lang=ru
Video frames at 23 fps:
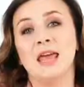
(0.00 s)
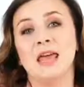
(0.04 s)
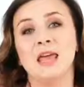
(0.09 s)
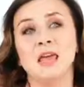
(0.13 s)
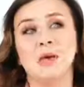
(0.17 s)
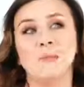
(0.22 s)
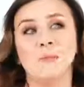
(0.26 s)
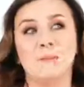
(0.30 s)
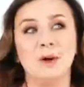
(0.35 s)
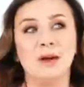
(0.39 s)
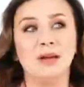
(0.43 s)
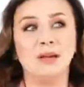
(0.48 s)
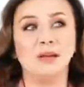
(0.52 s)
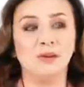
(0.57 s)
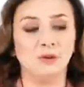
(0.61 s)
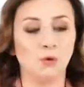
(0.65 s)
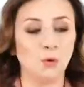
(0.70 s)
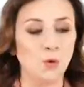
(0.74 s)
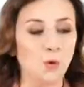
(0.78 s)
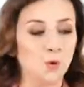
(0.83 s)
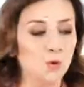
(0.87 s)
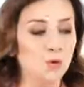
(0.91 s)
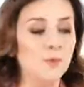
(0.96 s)
И по
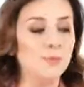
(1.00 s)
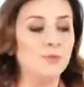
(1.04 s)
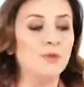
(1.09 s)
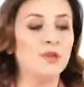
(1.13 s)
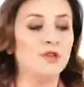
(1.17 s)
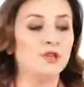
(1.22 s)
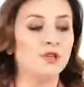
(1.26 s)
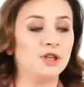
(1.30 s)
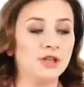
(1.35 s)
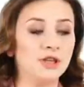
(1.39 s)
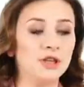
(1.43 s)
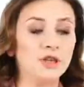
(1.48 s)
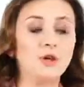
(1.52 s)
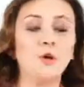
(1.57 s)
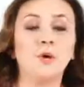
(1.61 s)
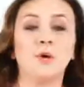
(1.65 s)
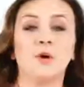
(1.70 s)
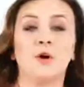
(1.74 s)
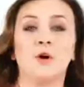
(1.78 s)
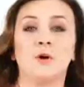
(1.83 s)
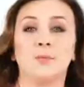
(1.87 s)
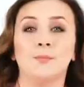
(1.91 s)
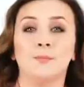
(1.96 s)
итогу 4
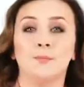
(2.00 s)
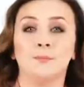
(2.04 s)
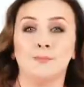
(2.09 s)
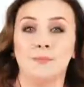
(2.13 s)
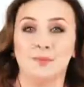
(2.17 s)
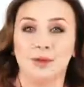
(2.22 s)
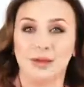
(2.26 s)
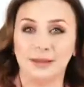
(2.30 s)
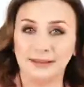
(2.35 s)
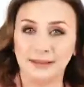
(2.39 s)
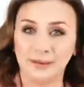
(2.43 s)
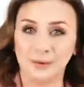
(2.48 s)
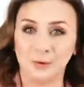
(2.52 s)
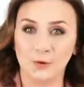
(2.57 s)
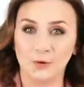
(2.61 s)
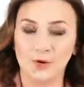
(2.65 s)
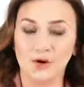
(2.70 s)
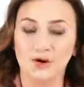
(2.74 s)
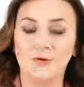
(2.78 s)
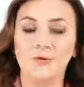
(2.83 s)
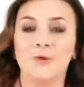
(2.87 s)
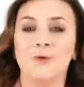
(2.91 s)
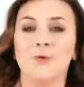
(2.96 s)

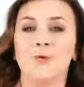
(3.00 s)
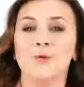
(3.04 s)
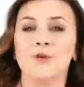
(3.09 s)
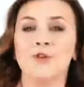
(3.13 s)
каталогов